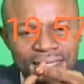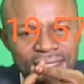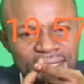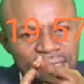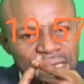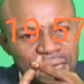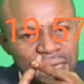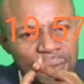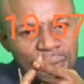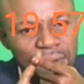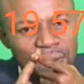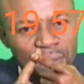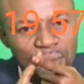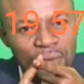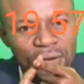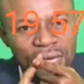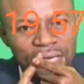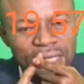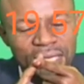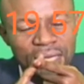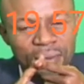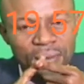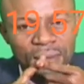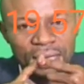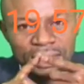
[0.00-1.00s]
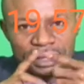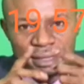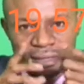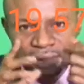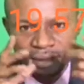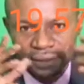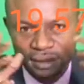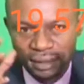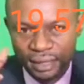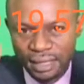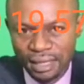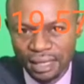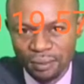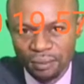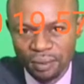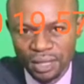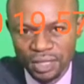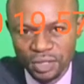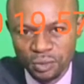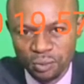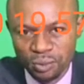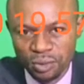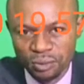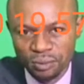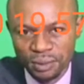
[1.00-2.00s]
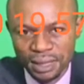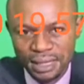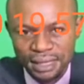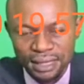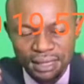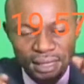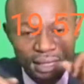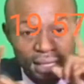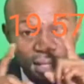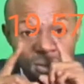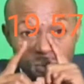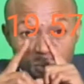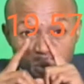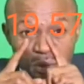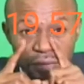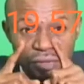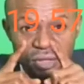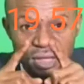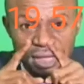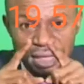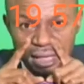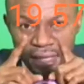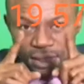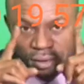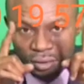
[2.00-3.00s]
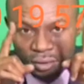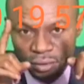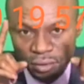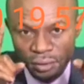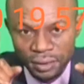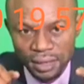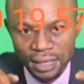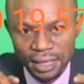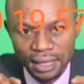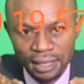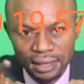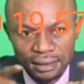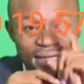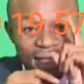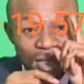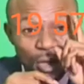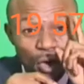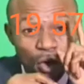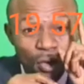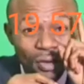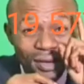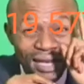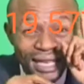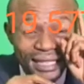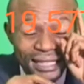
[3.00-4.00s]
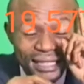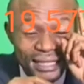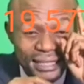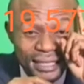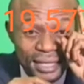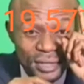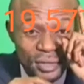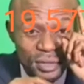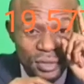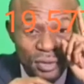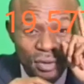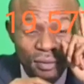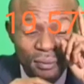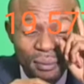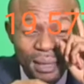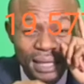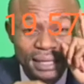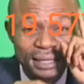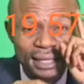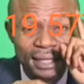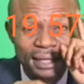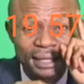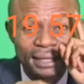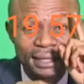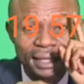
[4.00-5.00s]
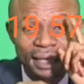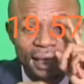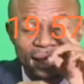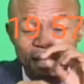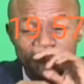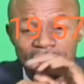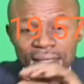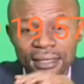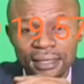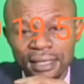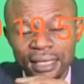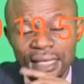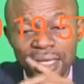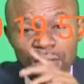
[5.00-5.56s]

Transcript: est-ce qu'il n'y a pas moyen de mettre à la place publique les budgets total de l'organisation matérielle